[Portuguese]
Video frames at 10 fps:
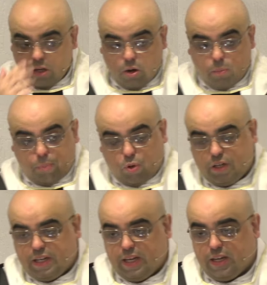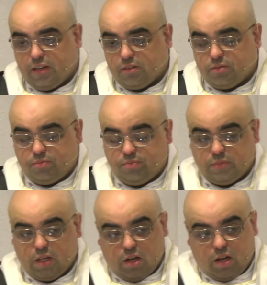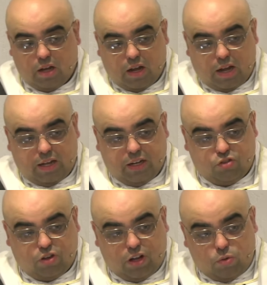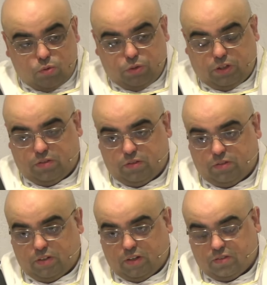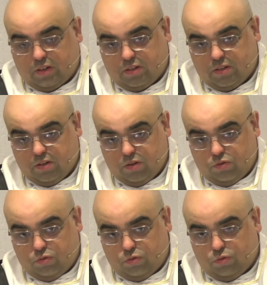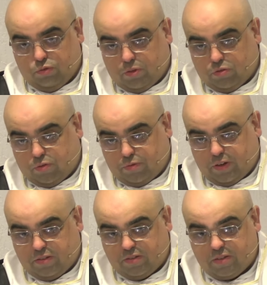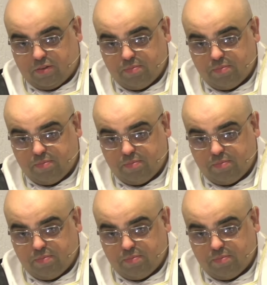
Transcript: Por que a igreja reúne esses três arcanjos numa só festa?